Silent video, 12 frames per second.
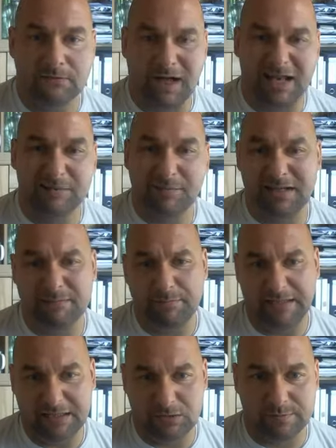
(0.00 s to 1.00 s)
Vor allem bei den
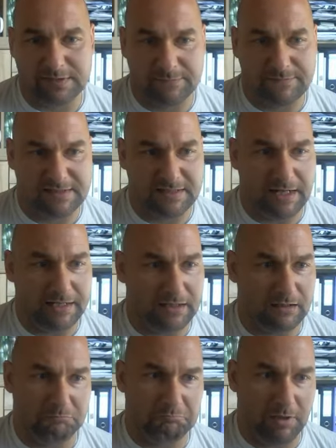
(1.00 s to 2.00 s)
Mediums gibt es die eher,
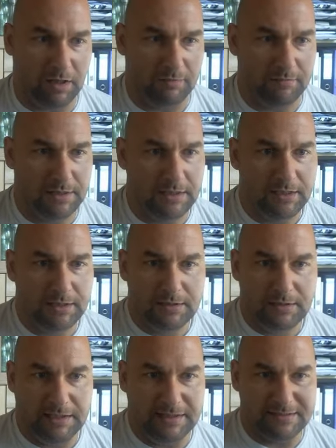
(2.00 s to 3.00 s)
ja,
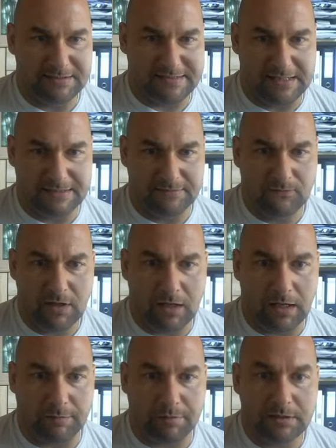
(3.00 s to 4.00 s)
eher selten,
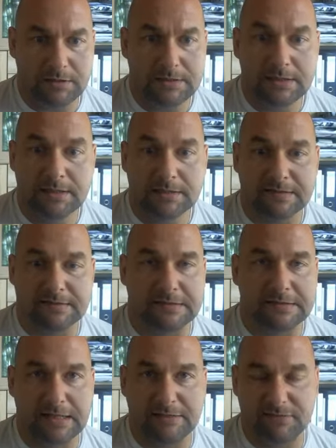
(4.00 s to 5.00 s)
aber sie sind halt